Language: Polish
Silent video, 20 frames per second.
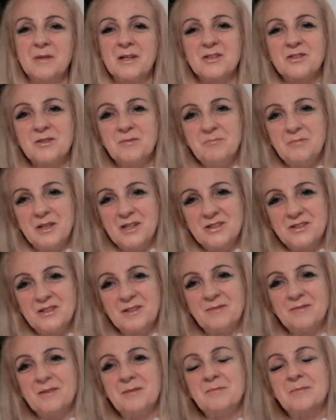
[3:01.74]
naszym
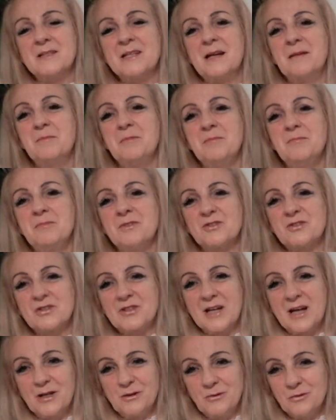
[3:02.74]
mieście, w tym samym
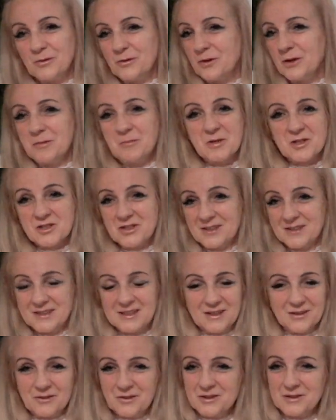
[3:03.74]
mieszkaniu. No chyba, że
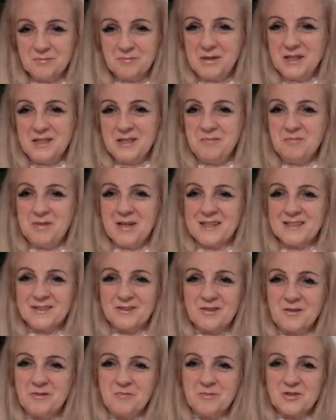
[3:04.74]
se ktoś zmieni
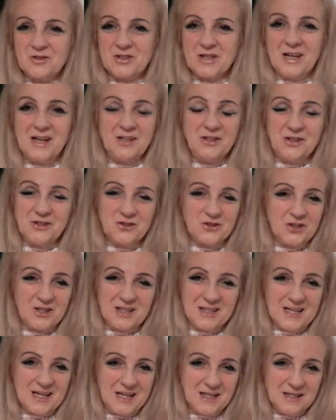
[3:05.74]
miasto i mieszkanie czy
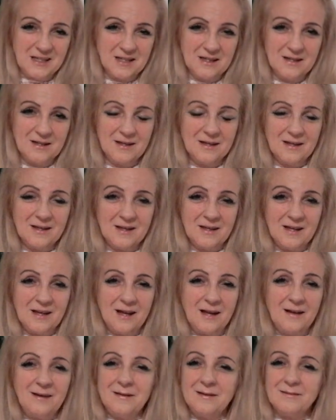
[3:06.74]
kraj.
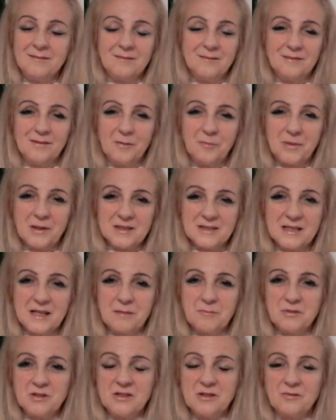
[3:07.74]
Ale
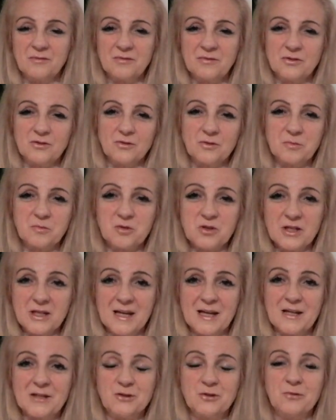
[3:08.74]
obracamy się wśród
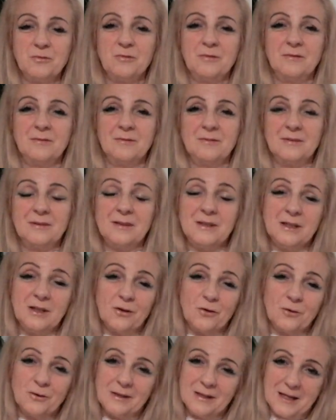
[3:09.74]
przyjaciół
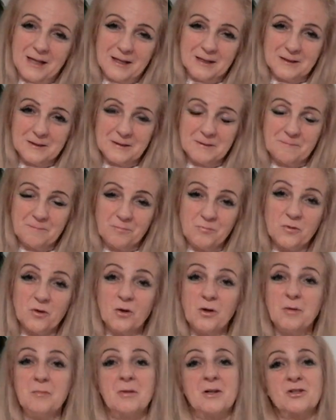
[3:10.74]
tych od lat, no
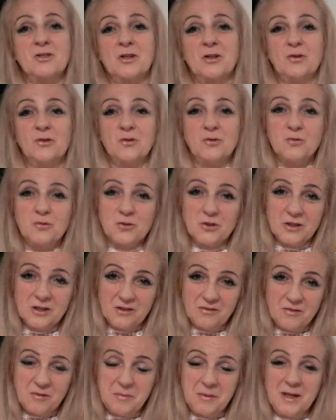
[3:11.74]
chyba, że ktoś już
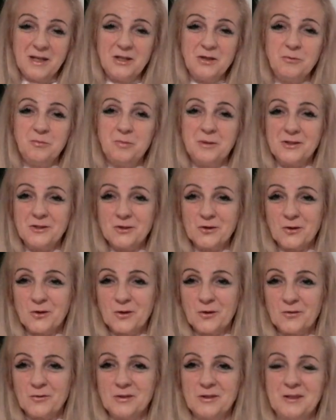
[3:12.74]
ich wymienił
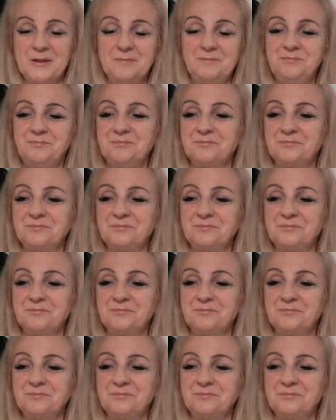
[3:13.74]
pięciokrotnie.